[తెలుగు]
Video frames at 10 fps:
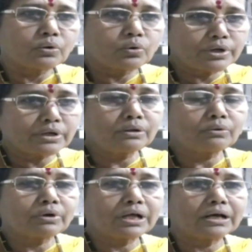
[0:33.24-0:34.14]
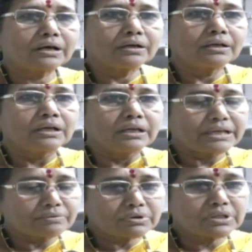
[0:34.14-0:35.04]
కోరికలు కూడా
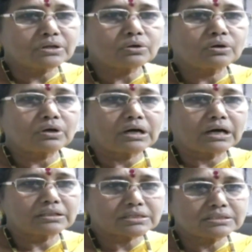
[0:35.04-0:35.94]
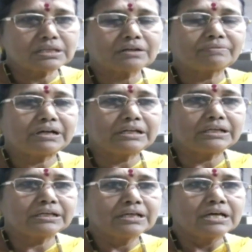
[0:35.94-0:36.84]
ఎవరి దగ్గరకో అదర్స్ దగ్గరికి వెళ్ళి
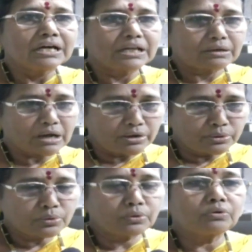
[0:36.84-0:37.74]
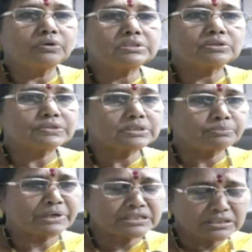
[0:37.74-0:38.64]
అడుక్కోవాల్సి వచ్చిన
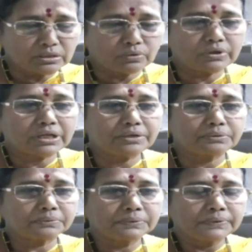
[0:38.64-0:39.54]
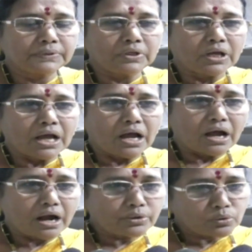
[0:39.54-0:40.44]
పరిస్థితిలో ఉన్నారు
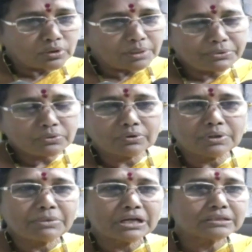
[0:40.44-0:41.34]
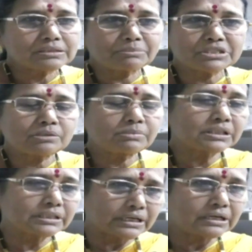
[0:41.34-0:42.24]
అడుక్కున్నప్పుడు కూడా మనకు సమస్యలు
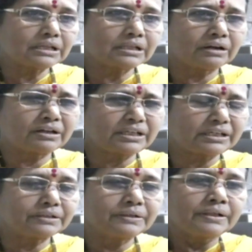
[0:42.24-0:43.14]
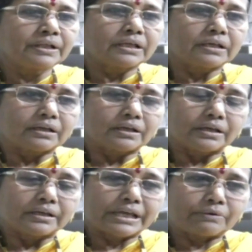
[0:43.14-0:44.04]
మనకు తీరట్లేదు కాబట్టి
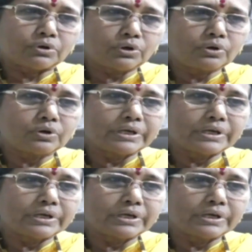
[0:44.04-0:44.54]
ఎవరో